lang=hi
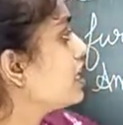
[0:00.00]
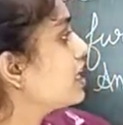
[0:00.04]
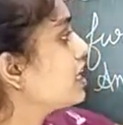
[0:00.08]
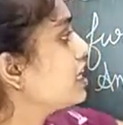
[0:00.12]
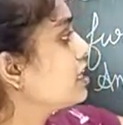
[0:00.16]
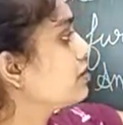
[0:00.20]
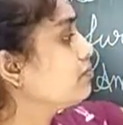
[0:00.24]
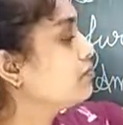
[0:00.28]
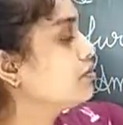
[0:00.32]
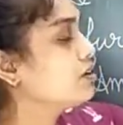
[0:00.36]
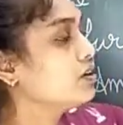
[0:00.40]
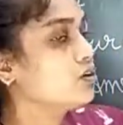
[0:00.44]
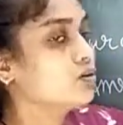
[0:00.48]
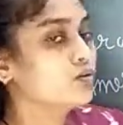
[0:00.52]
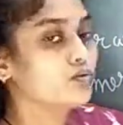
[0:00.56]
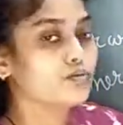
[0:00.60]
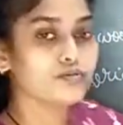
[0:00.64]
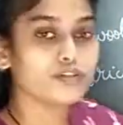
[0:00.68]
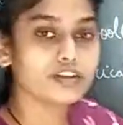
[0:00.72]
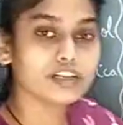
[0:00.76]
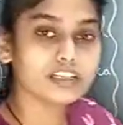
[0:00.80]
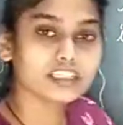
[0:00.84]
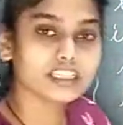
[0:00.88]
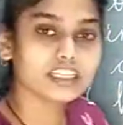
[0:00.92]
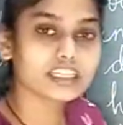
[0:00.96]
अब
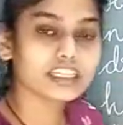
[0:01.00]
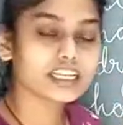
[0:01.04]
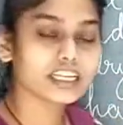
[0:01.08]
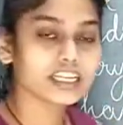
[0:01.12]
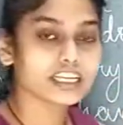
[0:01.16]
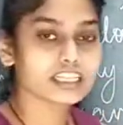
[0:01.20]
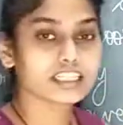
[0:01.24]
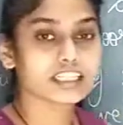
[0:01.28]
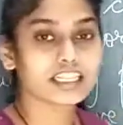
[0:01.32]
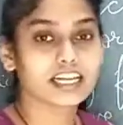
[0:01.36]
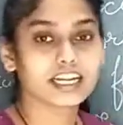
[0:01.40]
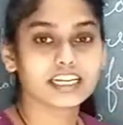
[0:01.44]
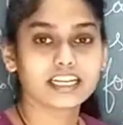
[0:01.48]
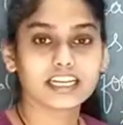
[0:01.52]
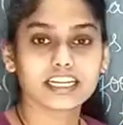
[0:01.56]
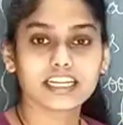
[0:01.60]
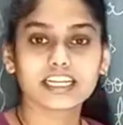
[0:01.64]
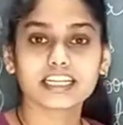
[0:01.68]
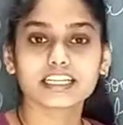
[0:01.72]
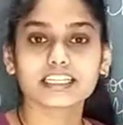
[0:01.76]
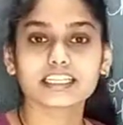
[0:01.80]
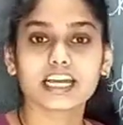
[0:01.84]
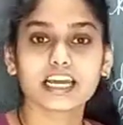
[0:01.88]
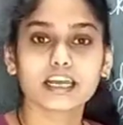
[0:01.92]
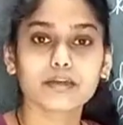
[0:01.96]
विंटर के ठंडी
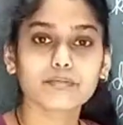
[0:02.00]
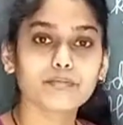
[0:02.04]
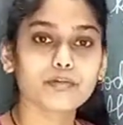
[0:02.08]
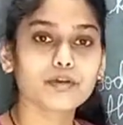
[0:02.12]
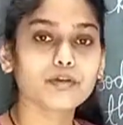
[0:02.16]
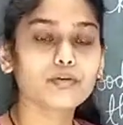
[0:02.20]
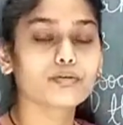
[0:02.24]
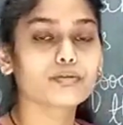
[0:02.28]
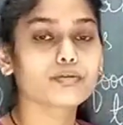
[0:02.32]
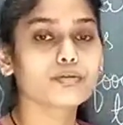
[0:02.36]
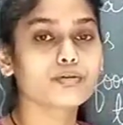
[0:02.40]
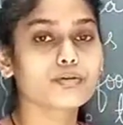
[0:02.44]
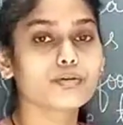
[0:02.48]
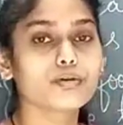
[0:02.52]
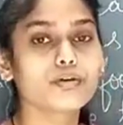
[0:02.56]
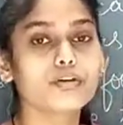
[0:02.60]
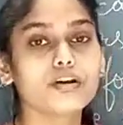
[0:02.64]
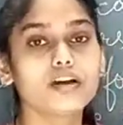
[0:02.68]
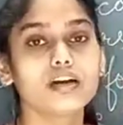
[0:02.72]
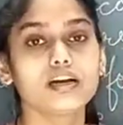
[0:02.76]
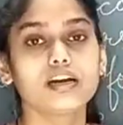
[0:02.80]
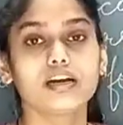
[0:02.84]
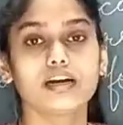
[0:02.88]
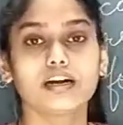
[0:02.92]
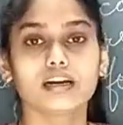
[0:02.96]
के टाइम पे उनको
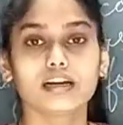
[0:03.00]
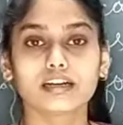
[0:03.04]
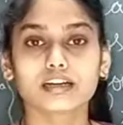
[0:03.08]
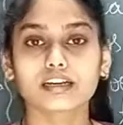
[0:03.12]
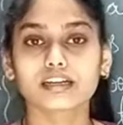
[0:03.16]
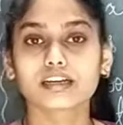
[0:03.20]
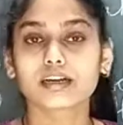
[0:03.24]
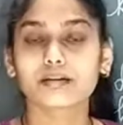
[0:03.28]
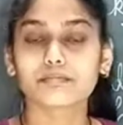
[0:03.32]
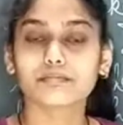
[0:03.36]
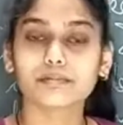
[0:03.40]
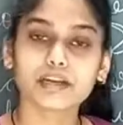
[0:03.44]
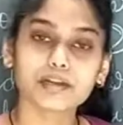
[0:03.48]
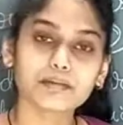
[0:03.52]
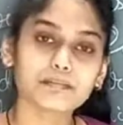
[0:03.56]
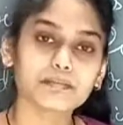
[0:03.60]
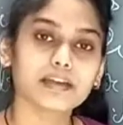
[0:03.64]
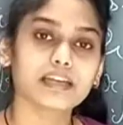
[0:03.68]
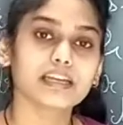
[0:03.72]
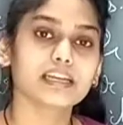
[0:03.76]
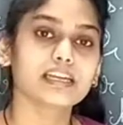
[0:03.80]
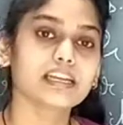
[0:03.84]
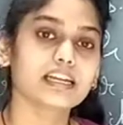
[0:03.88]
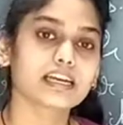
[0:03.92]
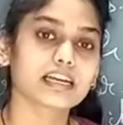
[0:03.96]
आ, कमरे में
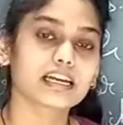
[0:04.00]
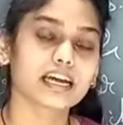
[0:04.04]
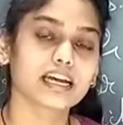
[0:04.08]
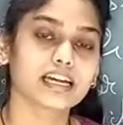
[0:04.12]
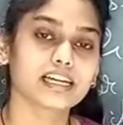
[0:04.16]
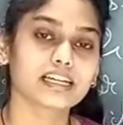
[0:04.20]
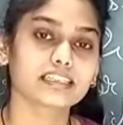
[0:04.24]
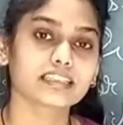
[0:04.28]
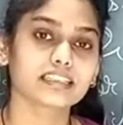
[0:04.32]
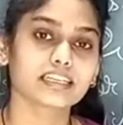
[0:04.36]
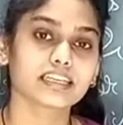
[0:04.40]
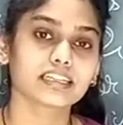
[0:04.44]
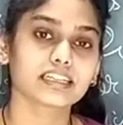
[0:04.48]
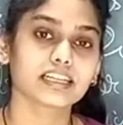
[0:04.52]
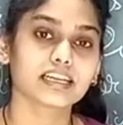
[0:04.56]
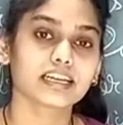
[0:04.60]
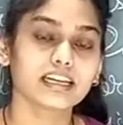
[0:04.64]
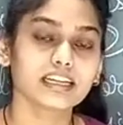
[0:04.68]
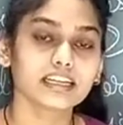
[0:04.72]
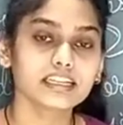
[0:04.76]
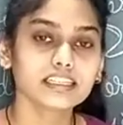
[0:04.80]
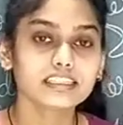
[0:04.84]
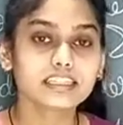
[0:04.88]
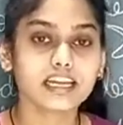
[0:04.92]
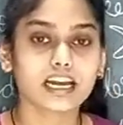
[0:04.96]
ही रखाया जाता
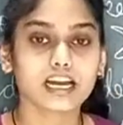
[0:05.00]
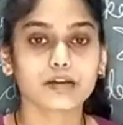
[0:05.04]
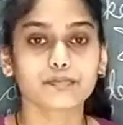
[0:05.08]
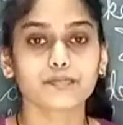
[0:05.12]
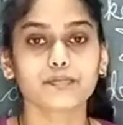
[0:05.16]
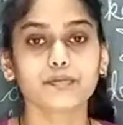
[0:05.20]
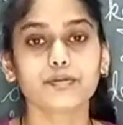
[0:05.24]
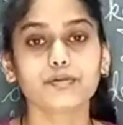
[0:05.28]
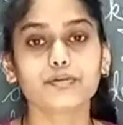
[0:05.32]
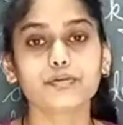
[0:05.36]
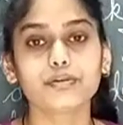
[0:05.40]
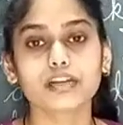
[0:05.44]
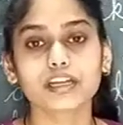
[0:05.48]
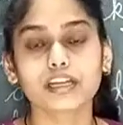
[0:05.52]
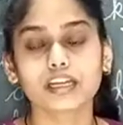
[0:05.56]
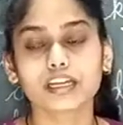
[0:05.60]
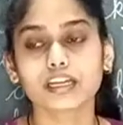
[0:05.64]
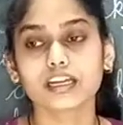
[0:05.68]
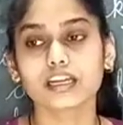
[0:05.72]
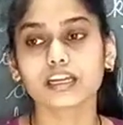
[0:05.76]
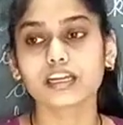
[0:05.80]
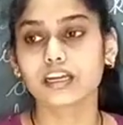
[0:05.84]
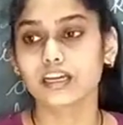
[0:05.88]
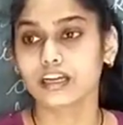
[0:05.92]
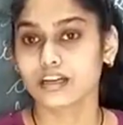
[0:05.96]
है जहाँ पे
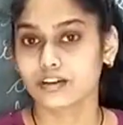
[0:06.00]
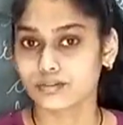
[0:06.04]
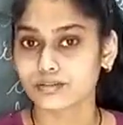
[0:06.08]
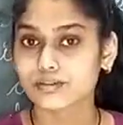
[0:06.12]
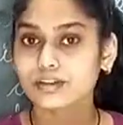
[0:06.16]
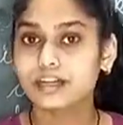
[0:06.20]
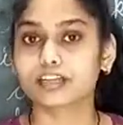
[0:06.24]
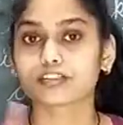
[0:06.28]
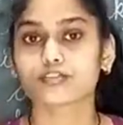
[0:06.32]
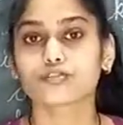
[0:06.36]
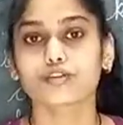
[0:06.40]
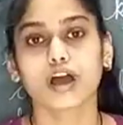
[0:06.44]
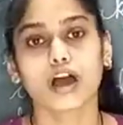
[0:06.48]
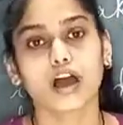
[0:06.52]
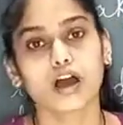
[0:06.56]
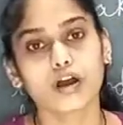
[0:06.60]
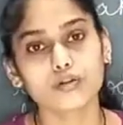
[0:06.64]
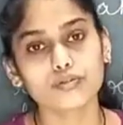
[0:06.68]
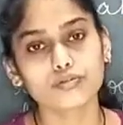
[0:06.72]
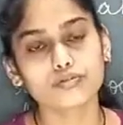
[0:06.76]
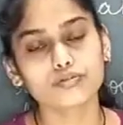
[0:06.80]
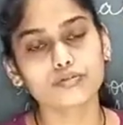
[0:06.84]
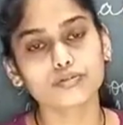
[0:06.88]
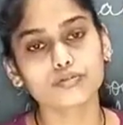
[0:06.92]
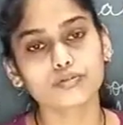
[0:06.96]
उनकी उनका जो
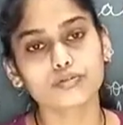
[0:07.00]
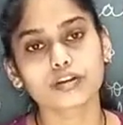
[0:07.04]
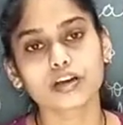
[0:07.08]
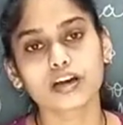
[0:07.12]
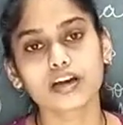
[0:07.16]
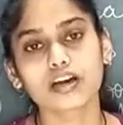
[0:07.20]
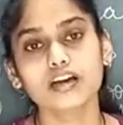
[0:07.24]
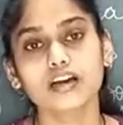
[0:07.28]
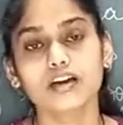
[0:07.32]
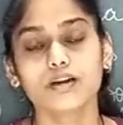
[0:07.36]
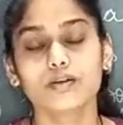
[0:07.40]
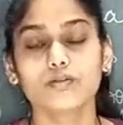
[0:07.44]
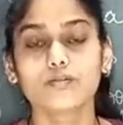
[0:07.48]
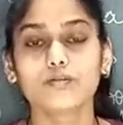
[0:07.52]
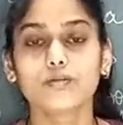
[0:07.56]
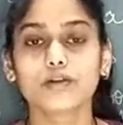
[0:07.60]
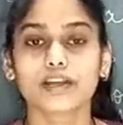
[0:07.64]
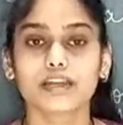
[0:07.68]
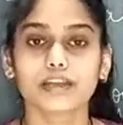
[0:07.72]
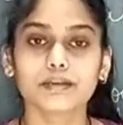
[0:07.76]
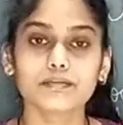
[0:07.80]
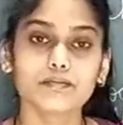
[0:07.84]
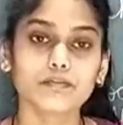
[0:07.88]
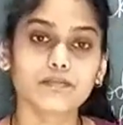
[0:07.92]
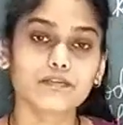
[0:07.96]
हाउस होगा
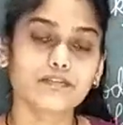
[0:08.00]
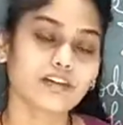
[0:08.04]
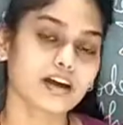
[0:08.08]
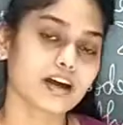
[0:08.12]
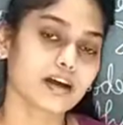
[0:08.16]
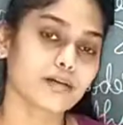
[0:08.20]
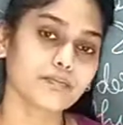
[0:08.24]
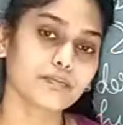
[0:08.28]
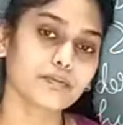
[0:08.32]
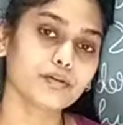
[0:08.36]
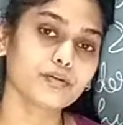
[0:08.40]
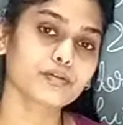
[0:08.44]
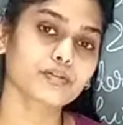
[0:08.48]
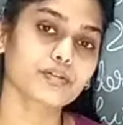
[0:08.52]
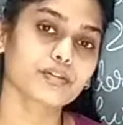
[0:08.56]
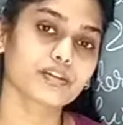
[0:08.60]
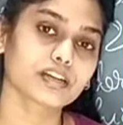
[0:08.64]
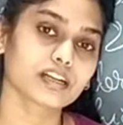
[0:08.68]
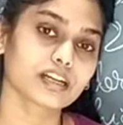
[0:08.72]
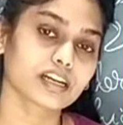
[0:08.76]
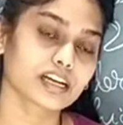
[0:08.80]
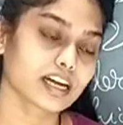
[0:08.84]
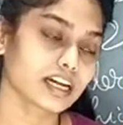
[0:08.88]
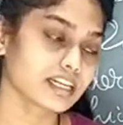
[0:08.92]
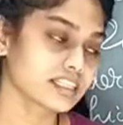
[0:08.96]
वही वहाँ पे उनको
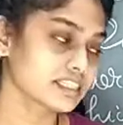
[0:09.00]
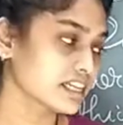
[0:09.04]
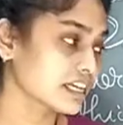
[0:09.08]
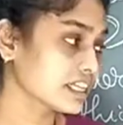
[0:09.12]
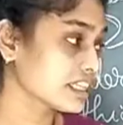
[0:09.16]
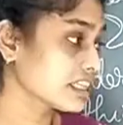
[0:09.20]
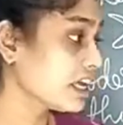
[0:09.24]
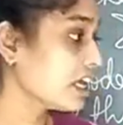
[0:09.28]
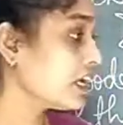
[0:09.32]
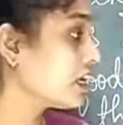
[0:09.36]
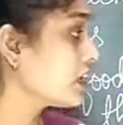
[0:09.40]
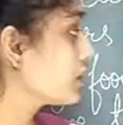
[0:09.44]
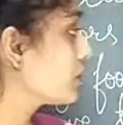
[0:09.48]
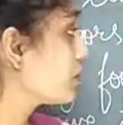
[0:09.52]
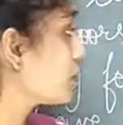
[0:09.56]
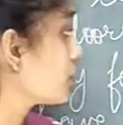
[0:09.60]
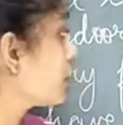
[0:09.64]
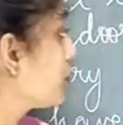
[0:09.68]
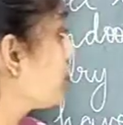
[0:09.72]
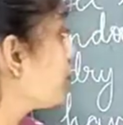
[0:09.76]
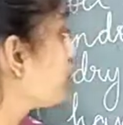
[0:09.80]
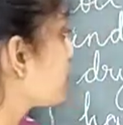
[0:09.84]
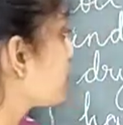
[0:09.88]
रखा जाता है क्योंकि